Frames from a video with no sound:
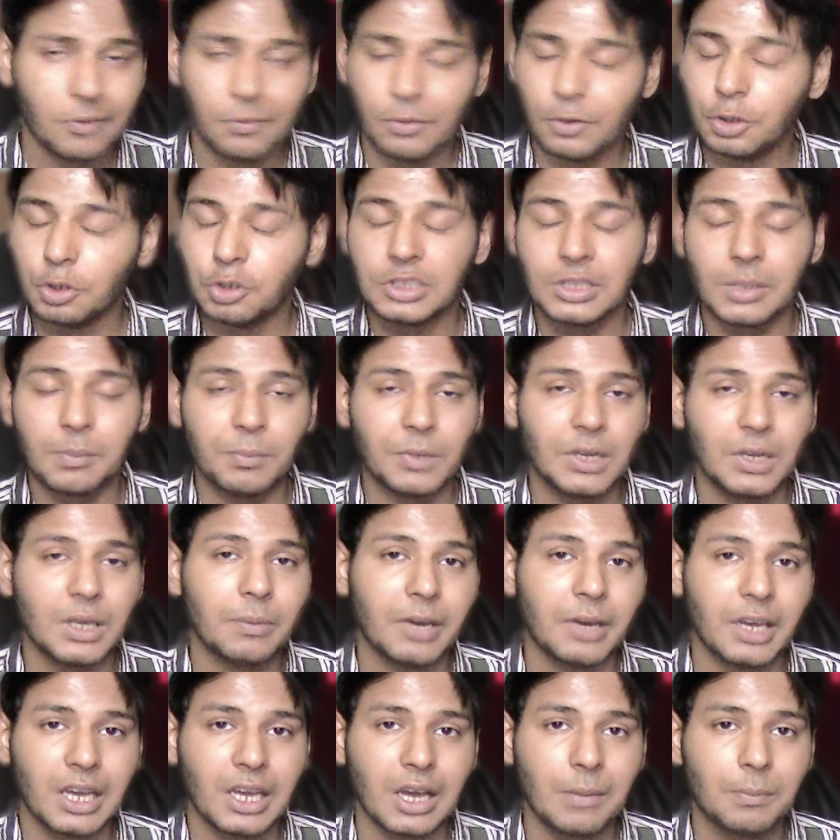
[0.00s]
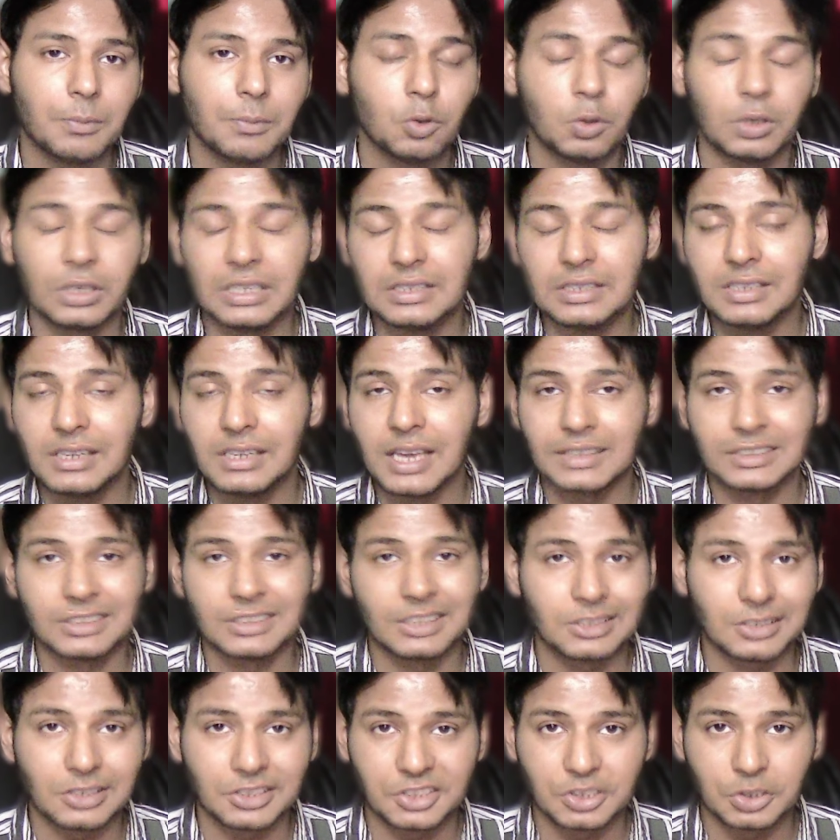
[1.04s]
फिर तो सिंपली भाई आप लोग इजिली
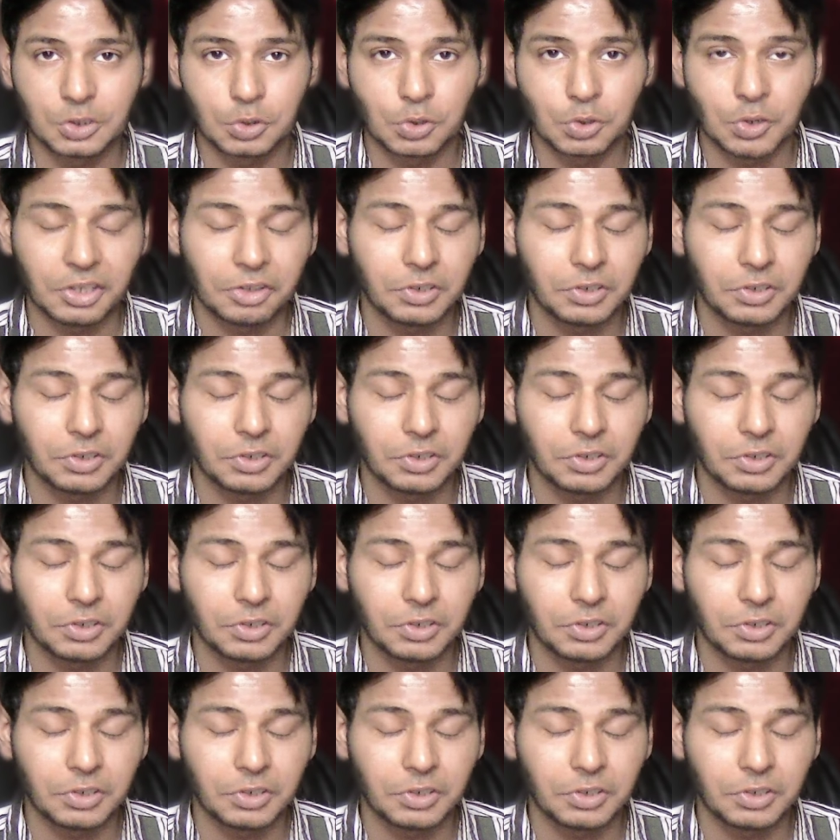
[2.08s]
एक्सेस कर सकते हो